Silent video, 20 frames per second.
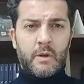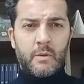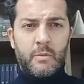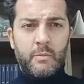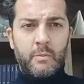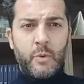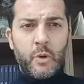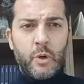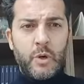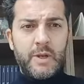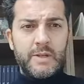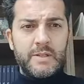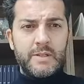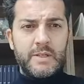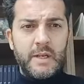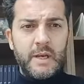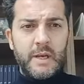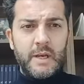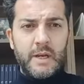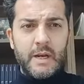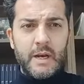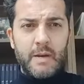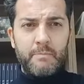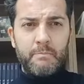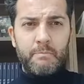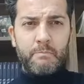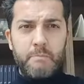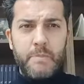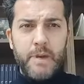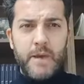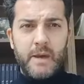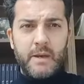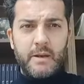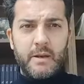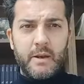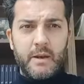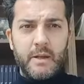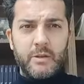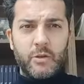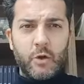Buonasera,
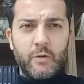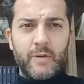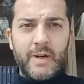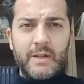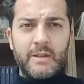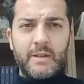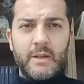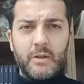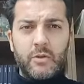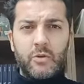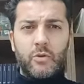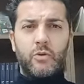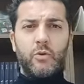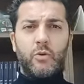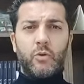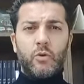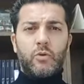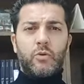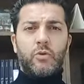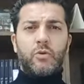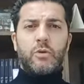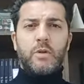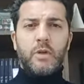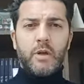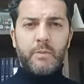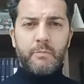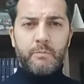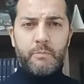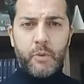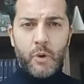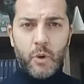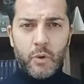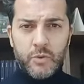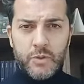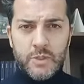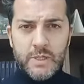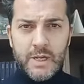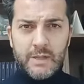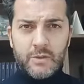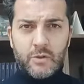ben ritrovati a tutti,
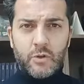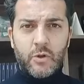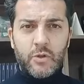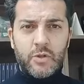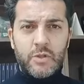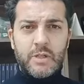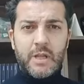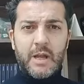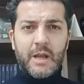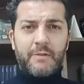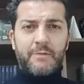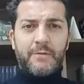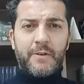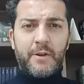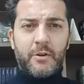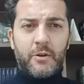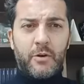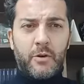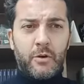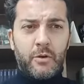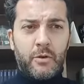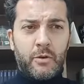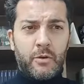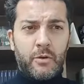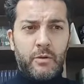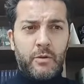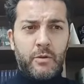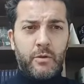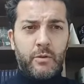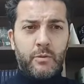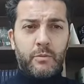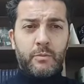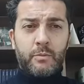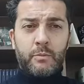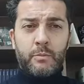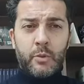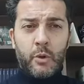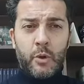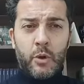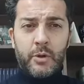buon Santo Stefano,
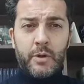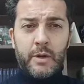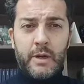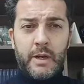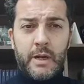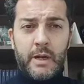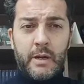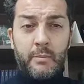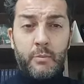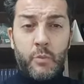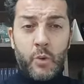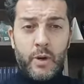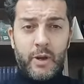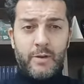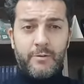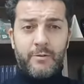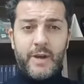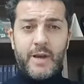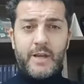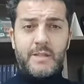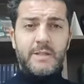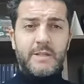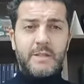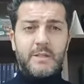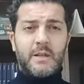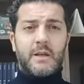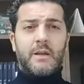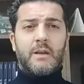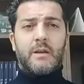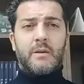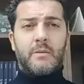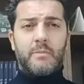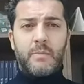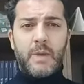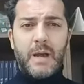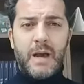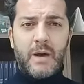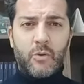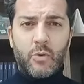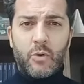buon, buone feste,
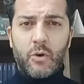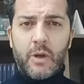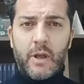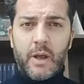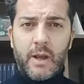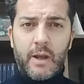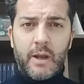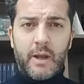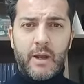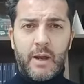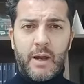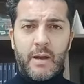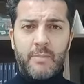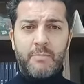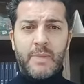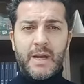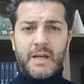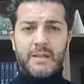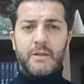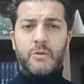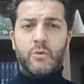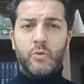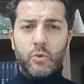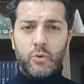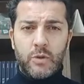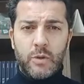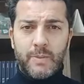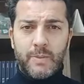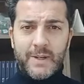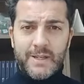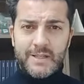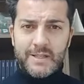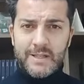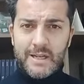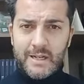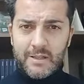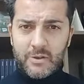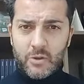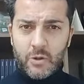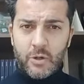mi auguro che abbiate tutti
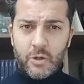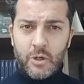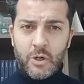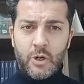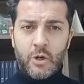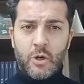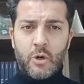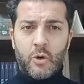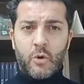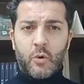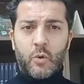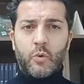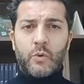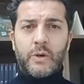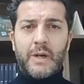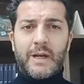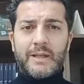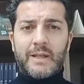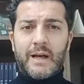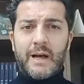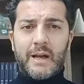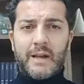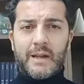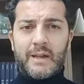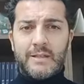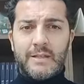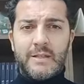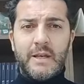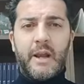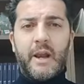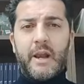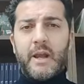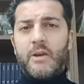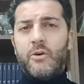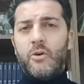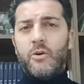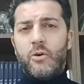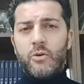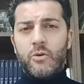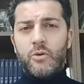passato un Natale
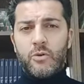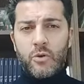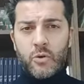sereno.